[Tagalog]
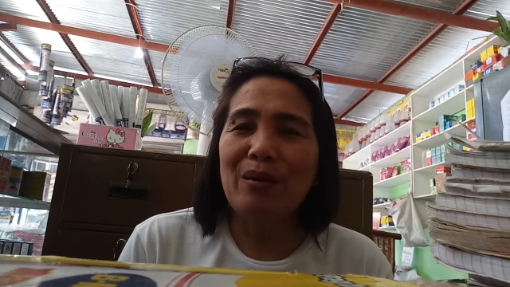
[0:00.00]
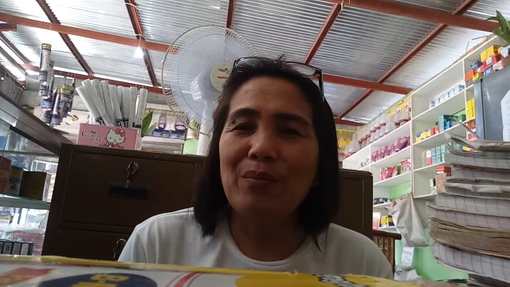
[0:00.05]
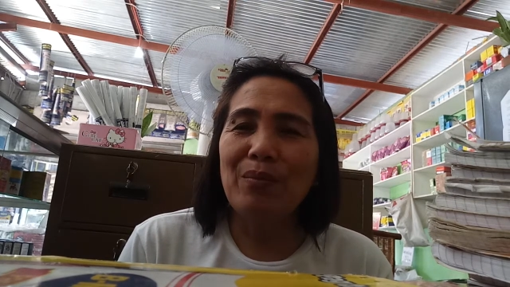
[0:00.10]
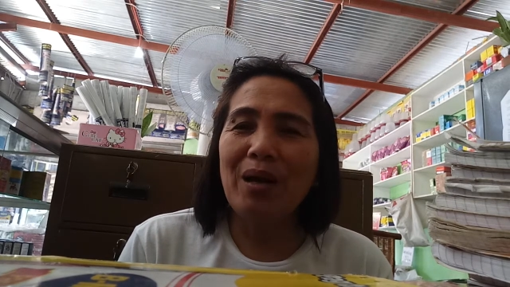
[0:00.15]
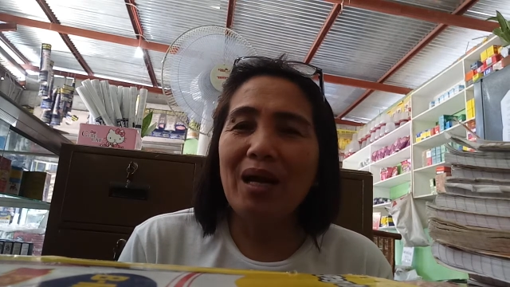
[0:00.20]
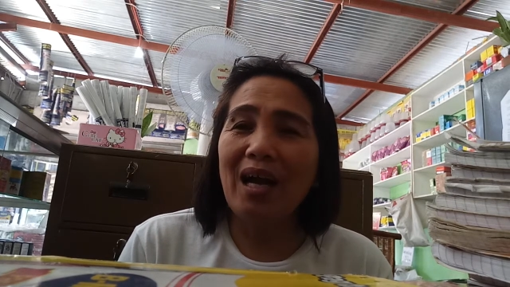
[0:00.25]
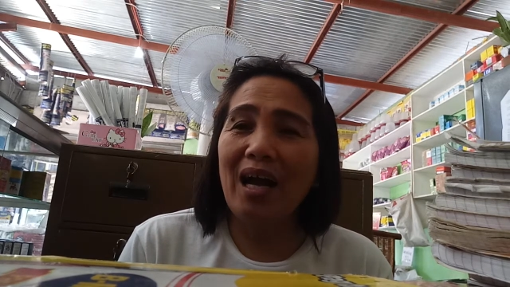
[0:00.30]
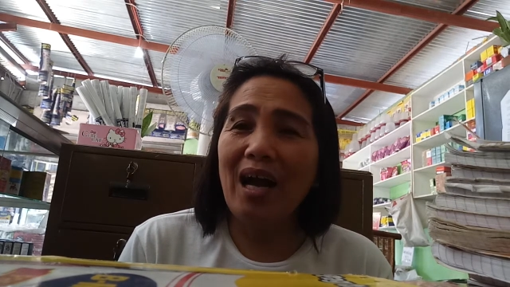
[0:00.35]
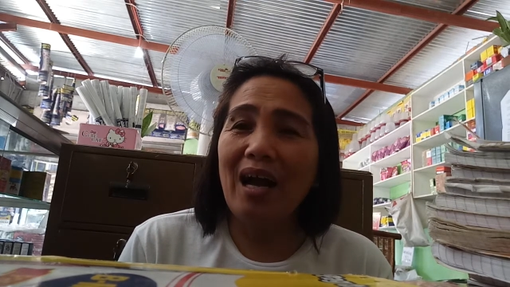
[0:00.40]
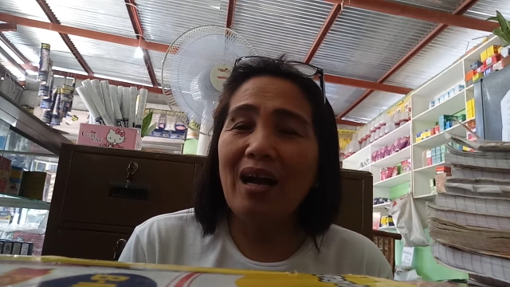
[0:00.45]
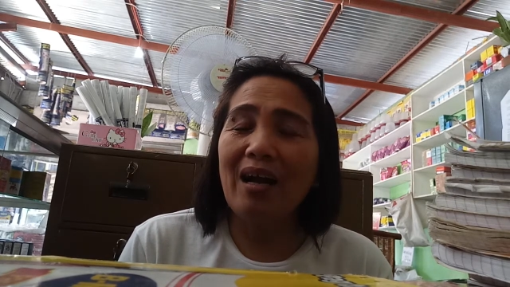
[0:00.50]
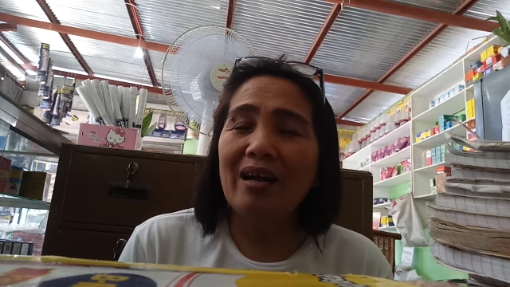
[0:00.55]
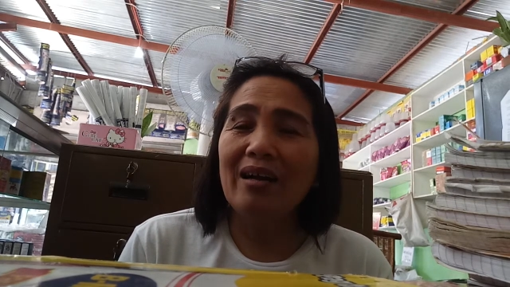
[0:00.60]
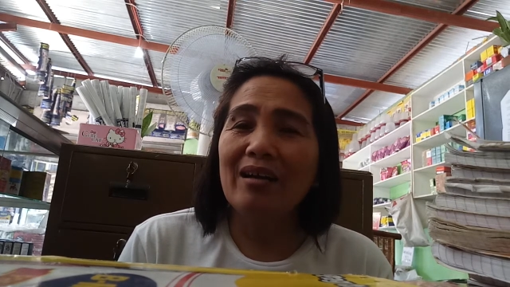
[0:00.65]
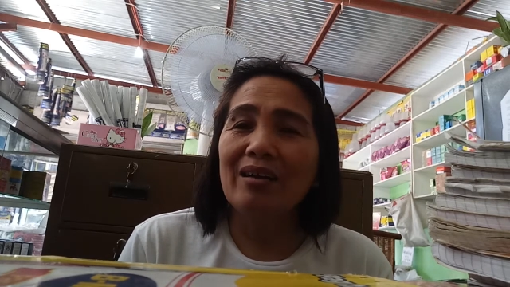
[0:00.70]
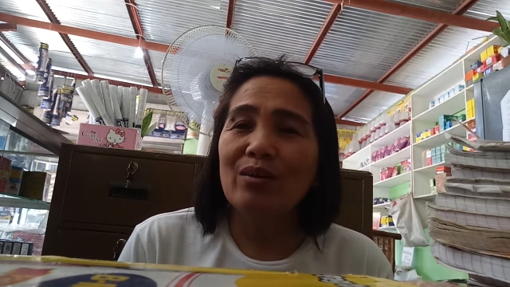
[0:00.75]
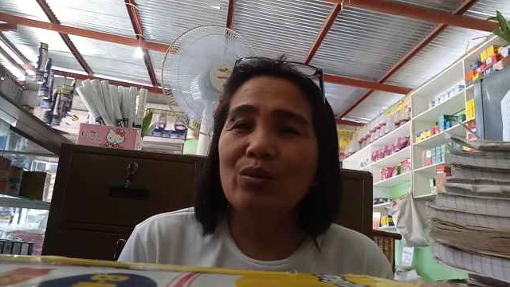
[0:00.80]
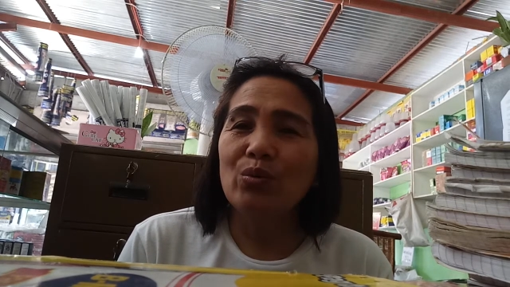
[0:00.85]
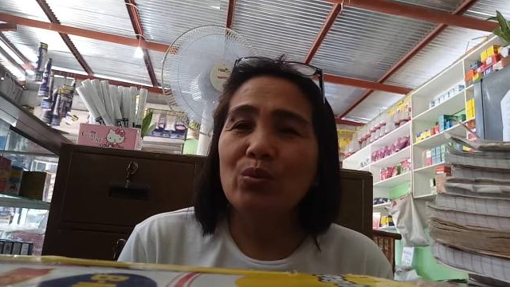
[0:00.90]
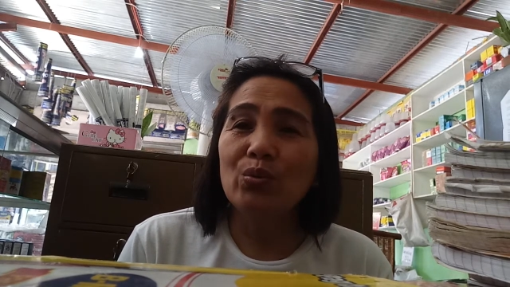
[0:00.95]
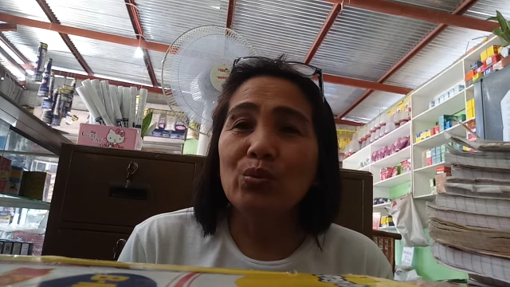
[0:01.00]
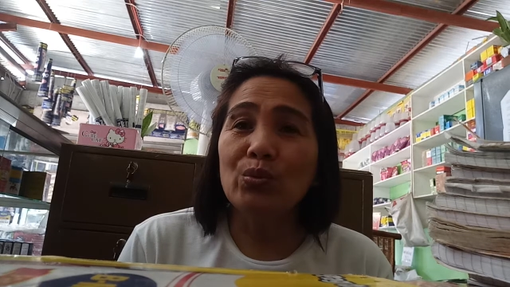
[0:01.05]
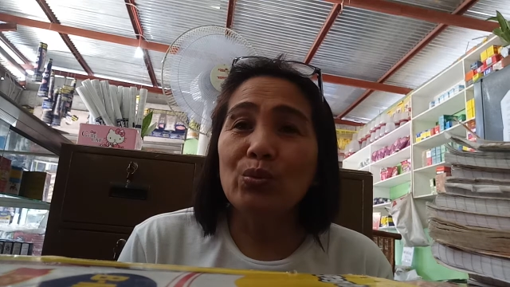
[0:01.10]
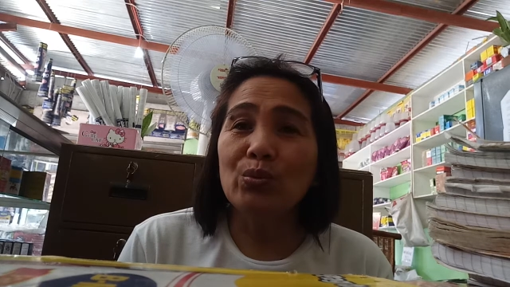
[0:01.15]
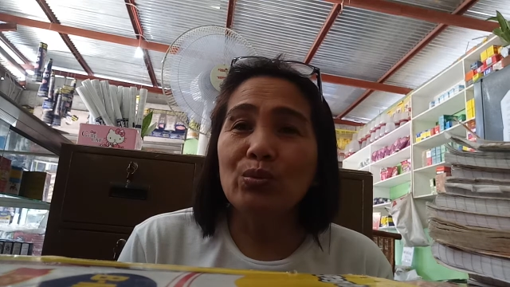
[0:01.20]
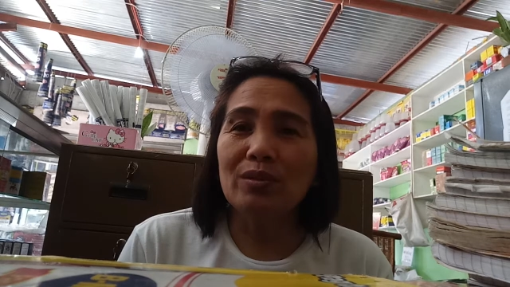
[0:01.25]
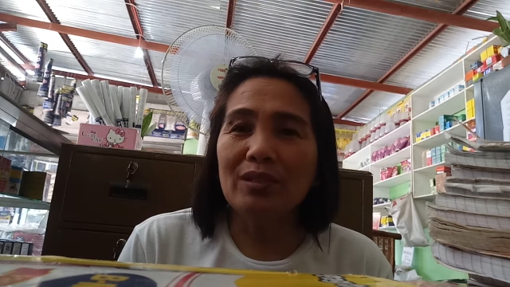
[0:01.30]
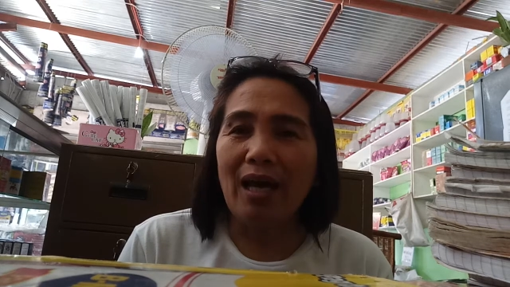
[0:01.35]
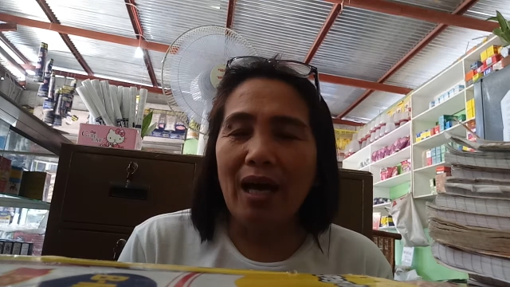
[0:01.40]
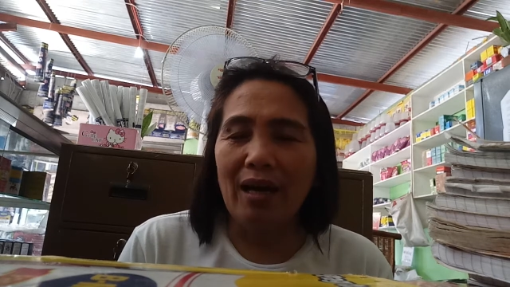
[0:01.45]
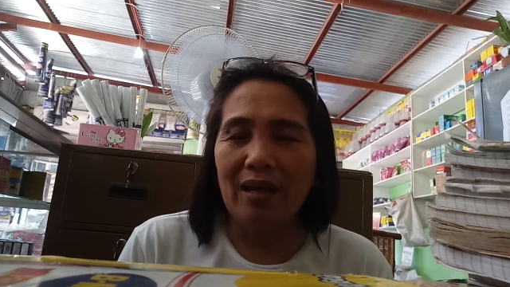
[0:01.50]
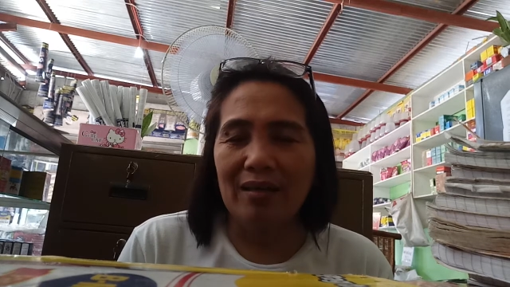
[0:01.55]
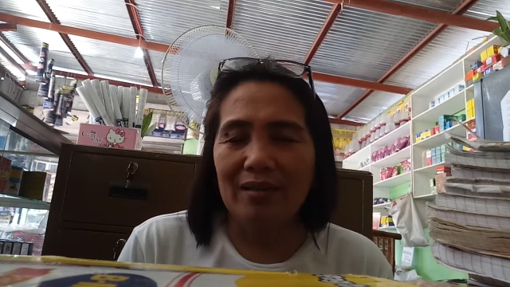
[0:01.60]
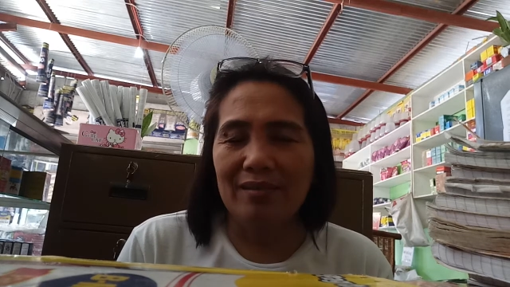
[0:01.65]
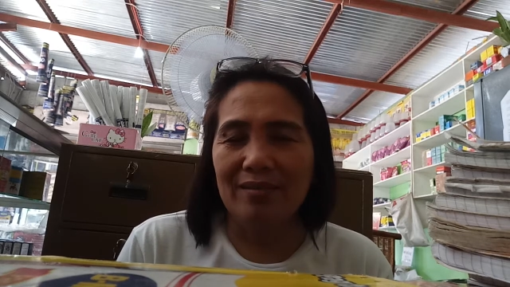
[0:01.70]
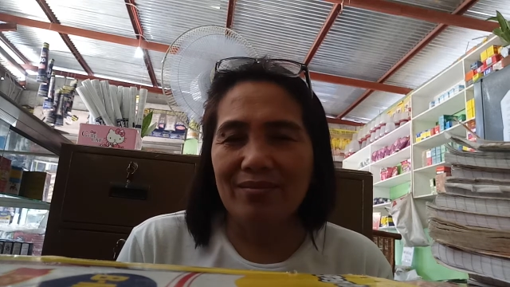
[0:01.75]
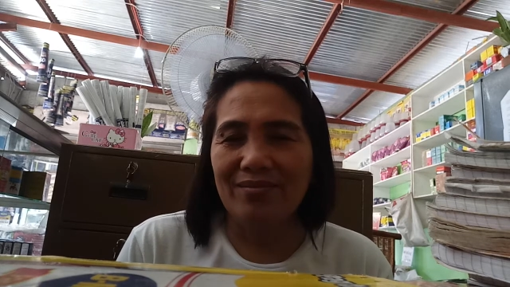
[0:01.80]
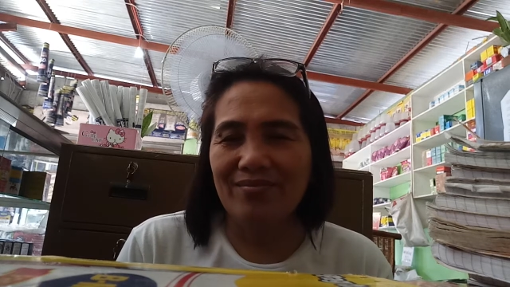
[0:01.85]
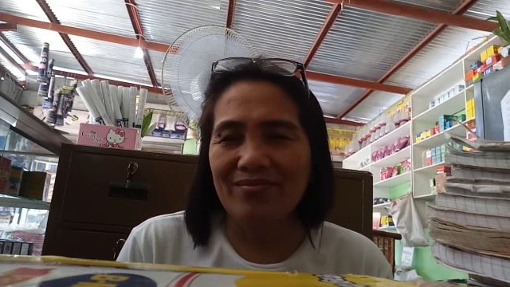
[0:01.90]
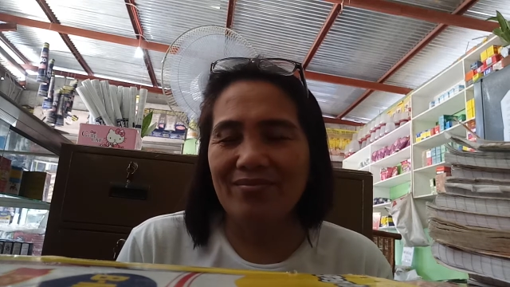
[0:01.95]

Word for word: mga utang.